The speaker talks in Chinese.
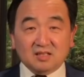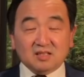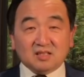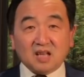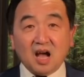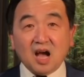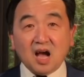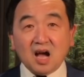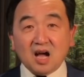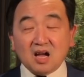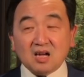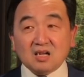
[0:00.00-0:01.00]

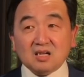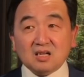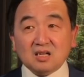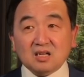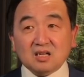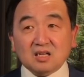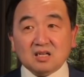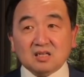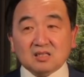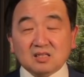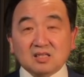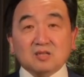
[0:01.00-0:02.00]
他
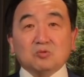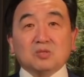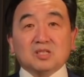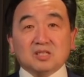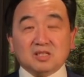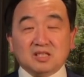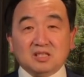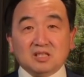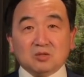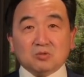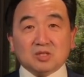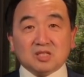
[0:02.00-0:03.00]
是英国的以
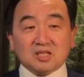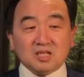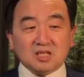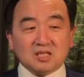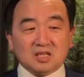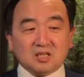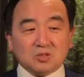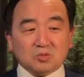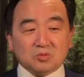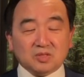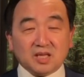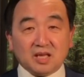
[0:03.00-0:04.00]
英国的绅士而
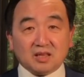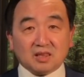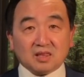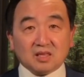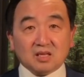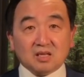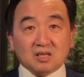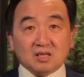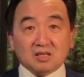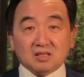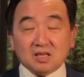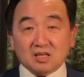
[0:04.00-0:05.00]
出现。
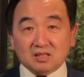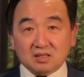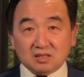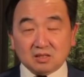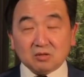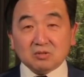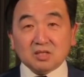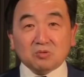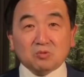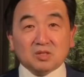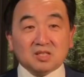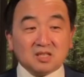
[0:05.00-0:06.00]
只有英
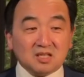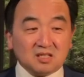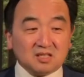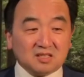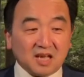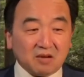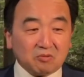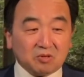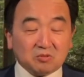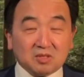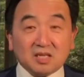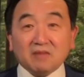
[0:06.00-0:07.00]
国的绅士才会
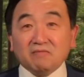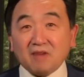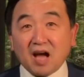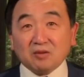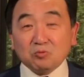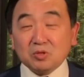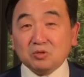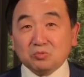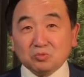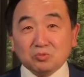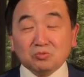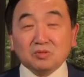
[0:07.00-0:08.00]
有剑法，贵
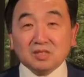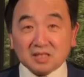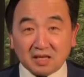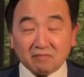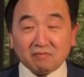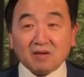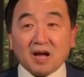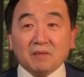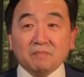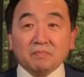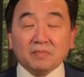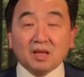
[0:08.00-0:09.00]
族中的剑法。
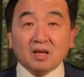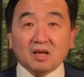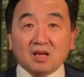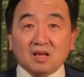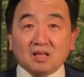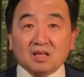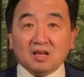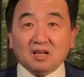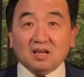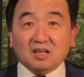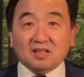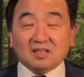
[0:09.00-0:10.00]

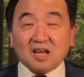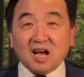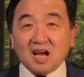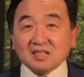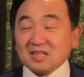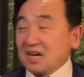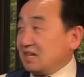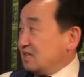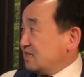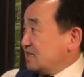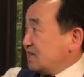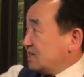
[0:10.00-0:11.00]
呃，他在
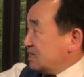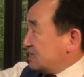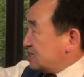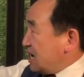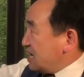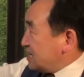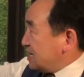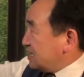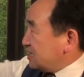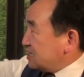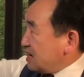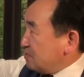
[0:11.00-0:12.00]
这个，他在这
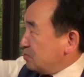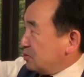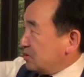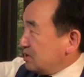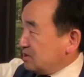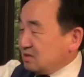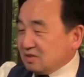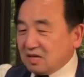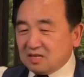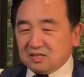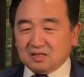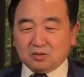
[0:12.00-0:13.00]
个山坡，
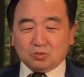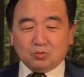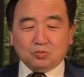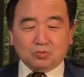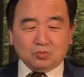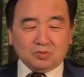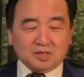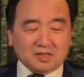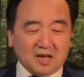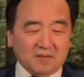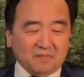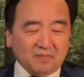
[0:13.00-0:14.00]
它是一个突出的
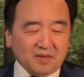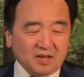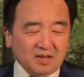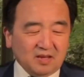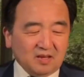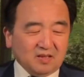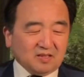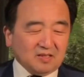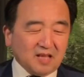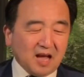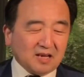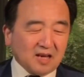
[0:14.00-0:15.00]
山，跟
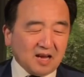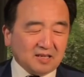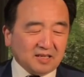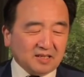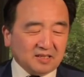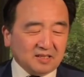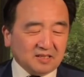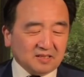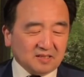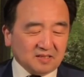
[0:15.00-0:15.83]
大家看这个意思，